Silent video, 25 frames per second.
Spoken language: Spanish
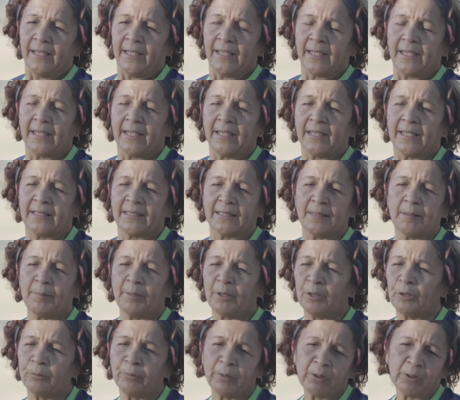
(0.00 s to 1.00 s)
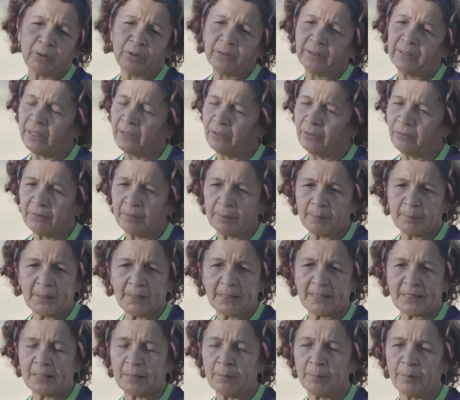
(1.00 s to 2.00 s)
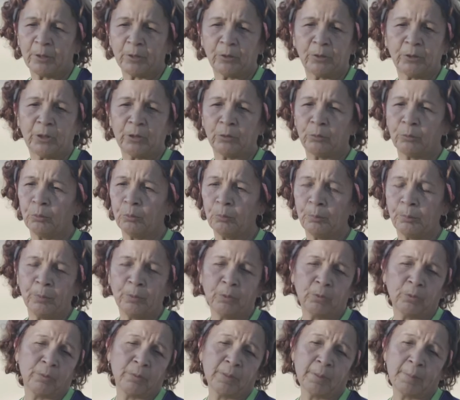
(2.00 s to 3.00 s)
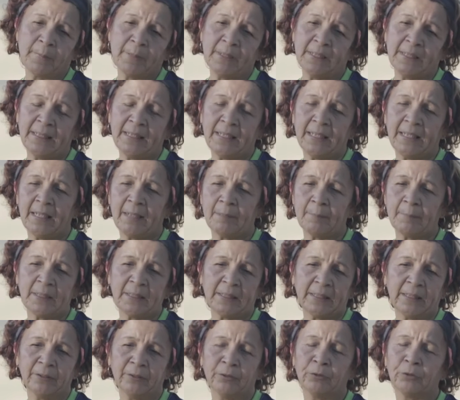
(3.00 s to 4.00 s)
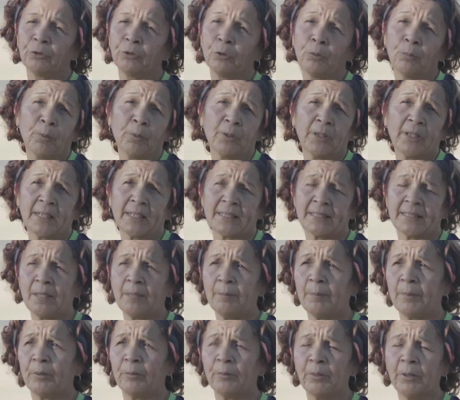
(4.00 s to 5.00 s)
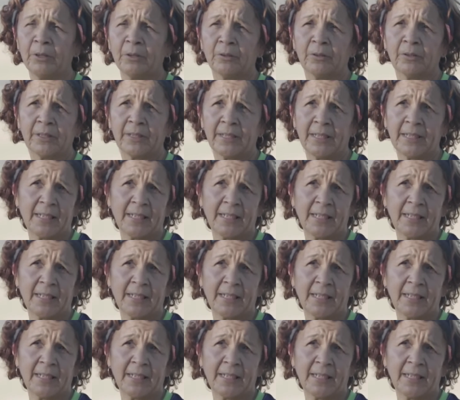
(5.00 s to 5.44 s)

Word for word: em, siempre estuve en contacto, obviamente, siempre con el grupo, obviamente lamentando no poder hacer, pero bueno,